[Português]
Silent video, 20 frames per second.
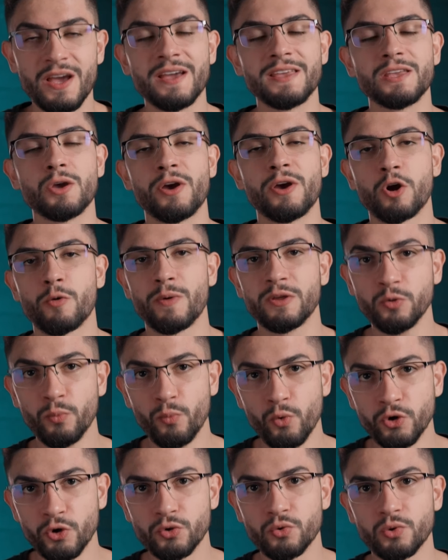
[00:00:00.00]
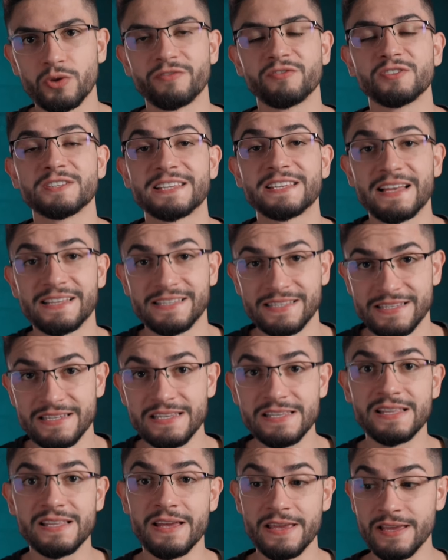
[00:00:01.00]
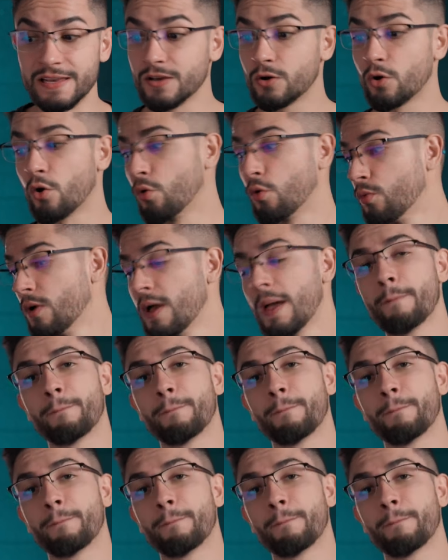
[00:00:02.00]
e eu recomendo muito que você assista ele com